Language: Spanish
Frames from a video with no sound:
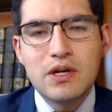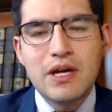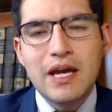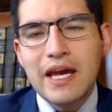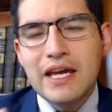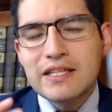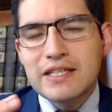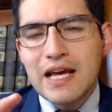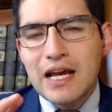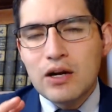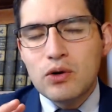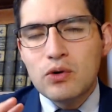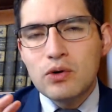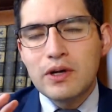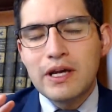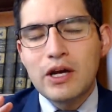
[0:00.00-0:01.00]
es
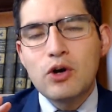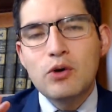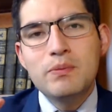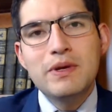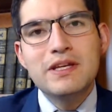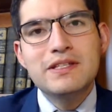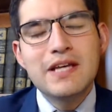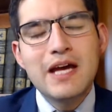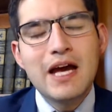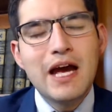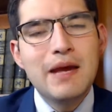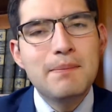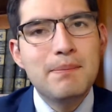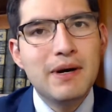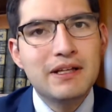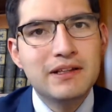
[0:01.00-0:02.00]
algo que comienza a
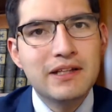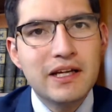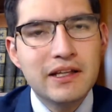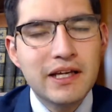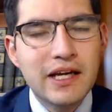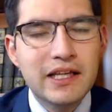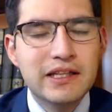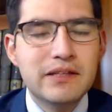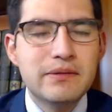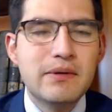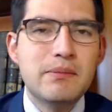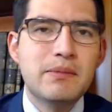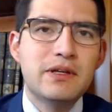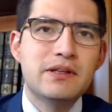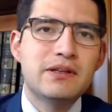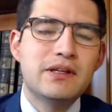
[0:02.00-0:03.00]
impactar
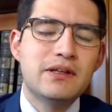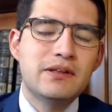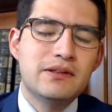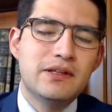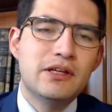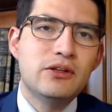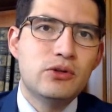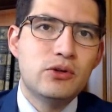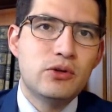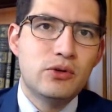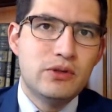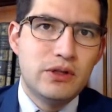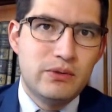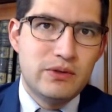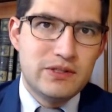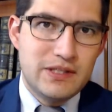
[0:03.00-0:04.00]
negativamente dentro
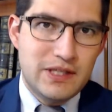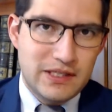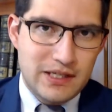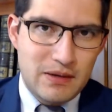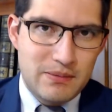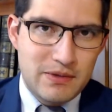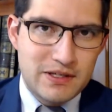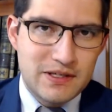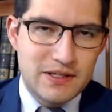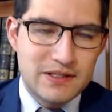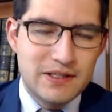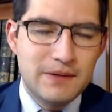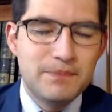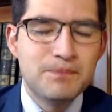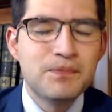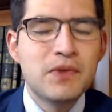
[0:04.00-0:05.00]
de nuestras almas.
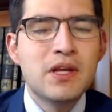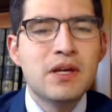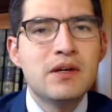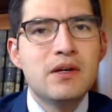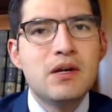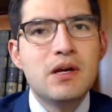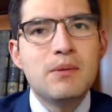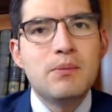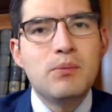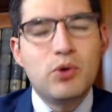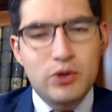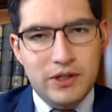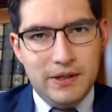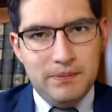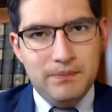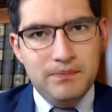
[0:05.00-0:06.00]
¿sí? ¿Por
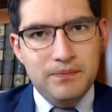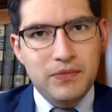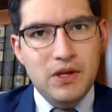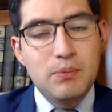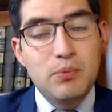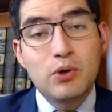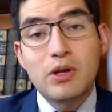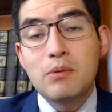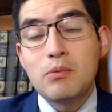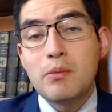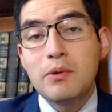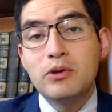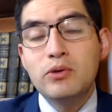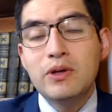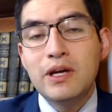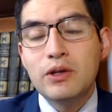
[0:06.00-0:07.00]
qué? Porque el
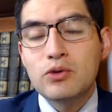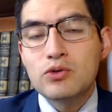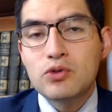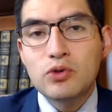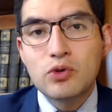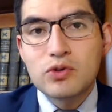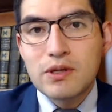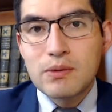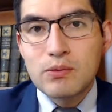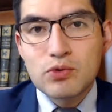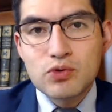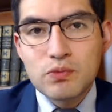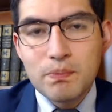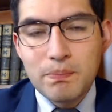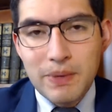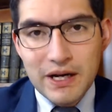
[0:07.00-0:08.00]
momento en que nosotros damos
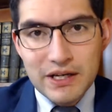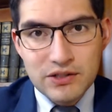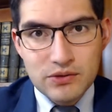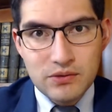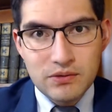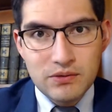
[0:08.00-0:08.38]
un paso